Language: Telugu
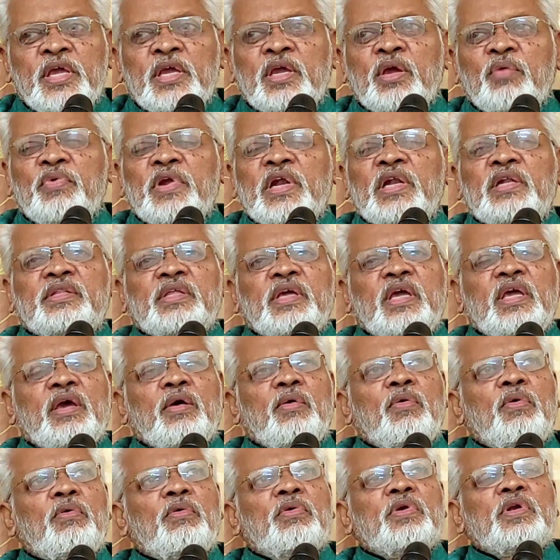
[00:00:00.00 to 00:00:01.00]
పైకి వెళ్తే
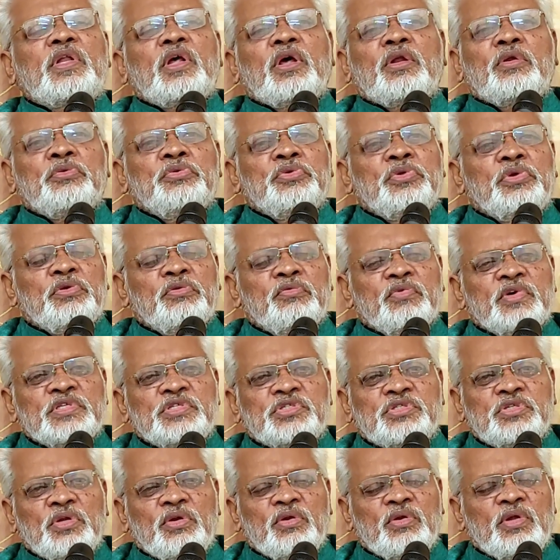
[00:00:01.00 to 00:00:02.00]
ఎవరు ఉంటారు
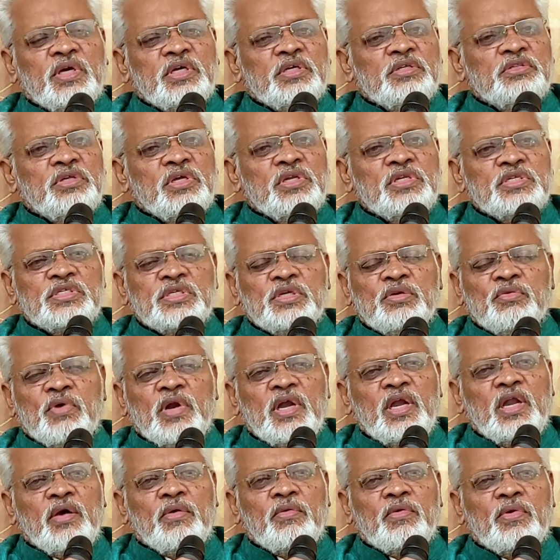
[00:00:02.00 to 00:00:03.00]
యూనివర్సిటీలో తెలిసిన
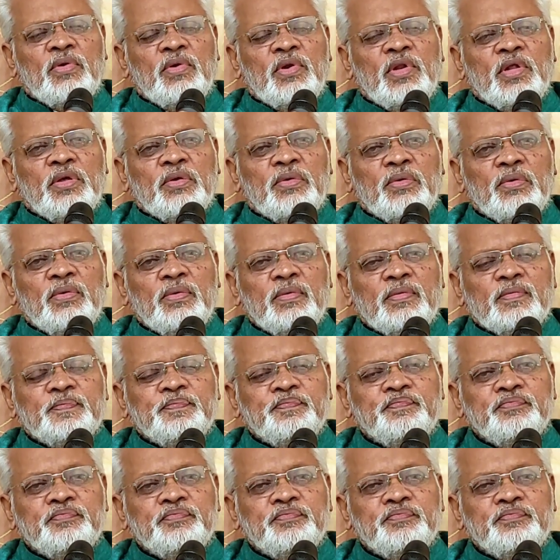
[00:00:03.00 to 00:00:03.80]
వాళ్ళు ఎవరూ లేరు